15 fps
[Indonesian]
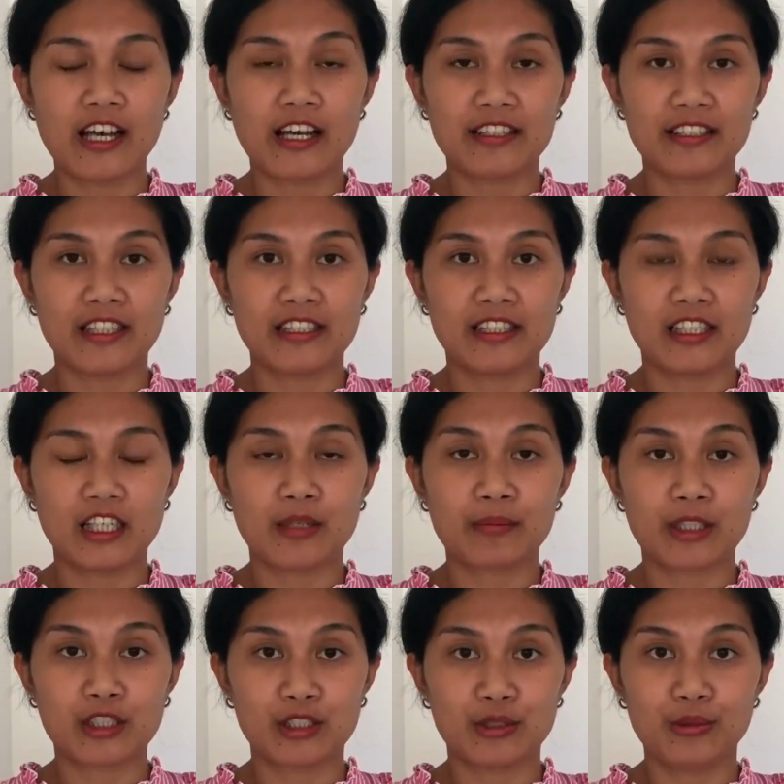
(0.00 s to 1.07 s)
Ada yang di
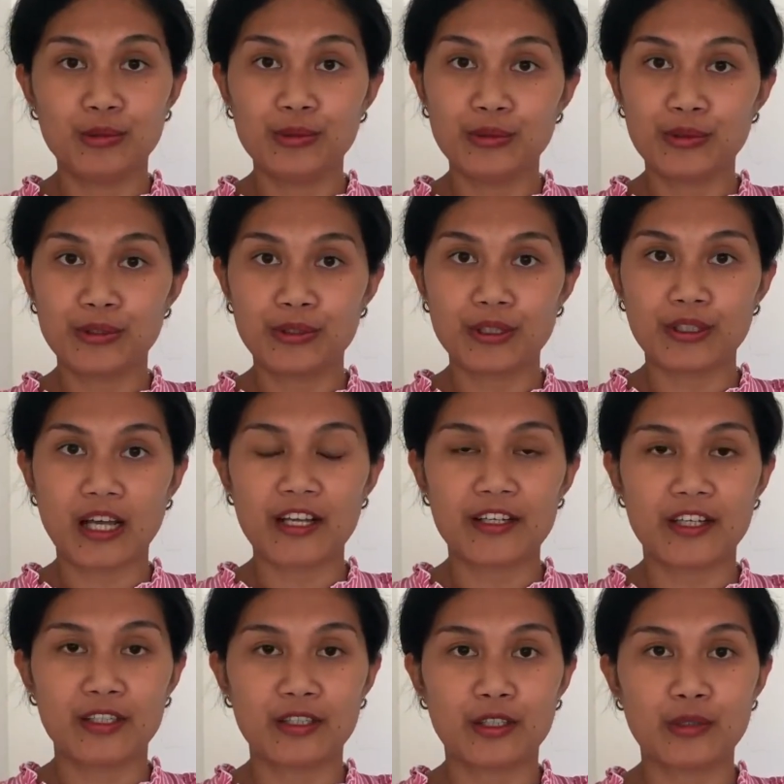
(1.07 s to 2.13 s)
kamar tidur, ada
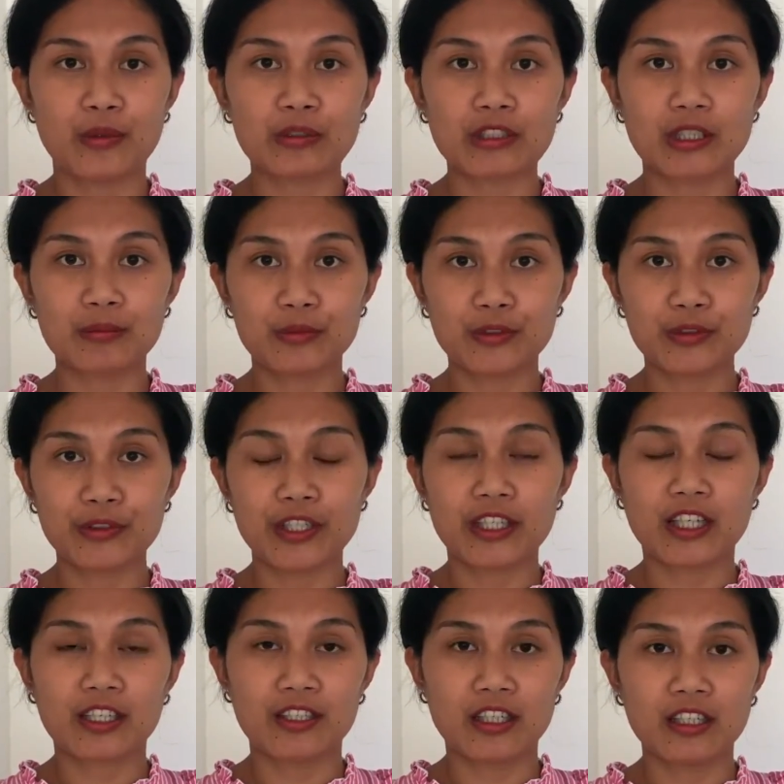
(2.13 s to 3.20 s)
yang di ruang tamu,
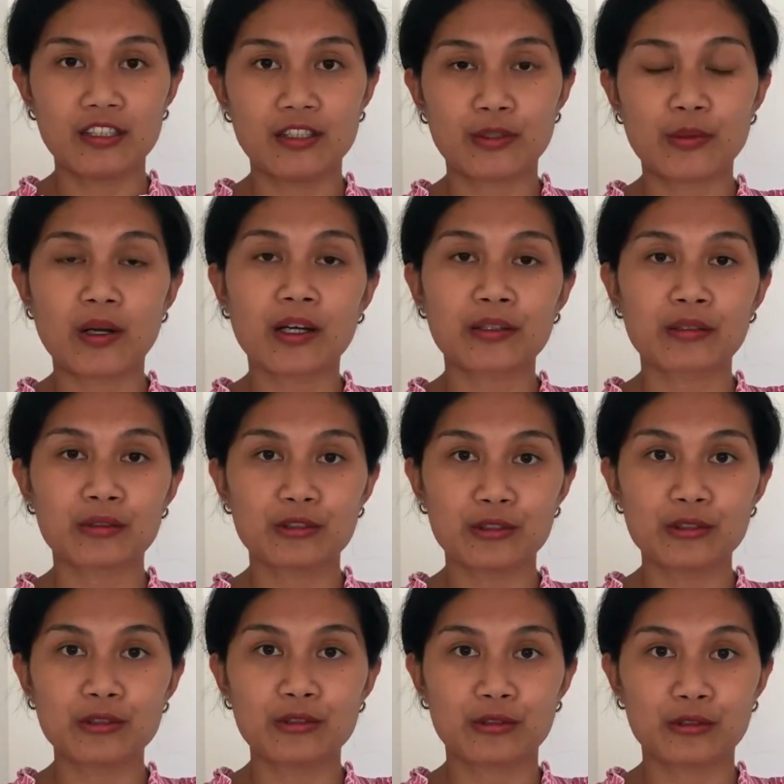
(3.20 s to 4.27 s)
dan ada di ruangan
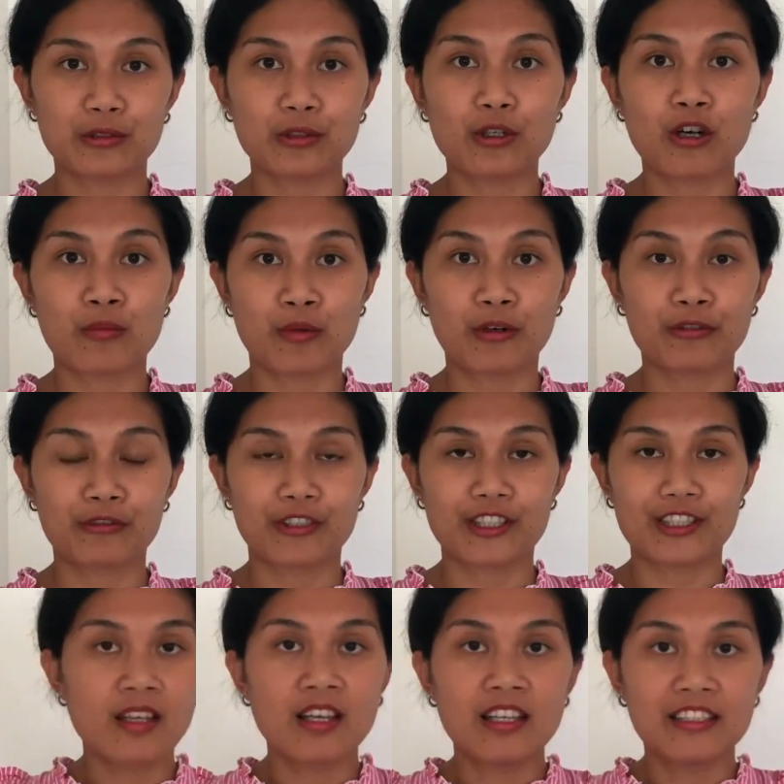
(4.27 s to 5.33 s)
khusus untuk home
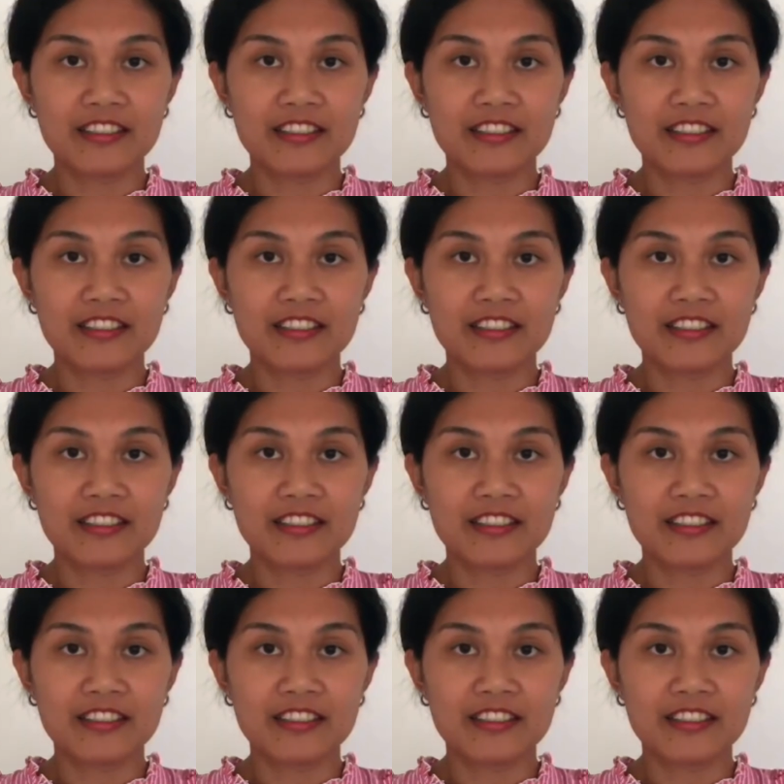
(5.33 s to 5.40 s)
office.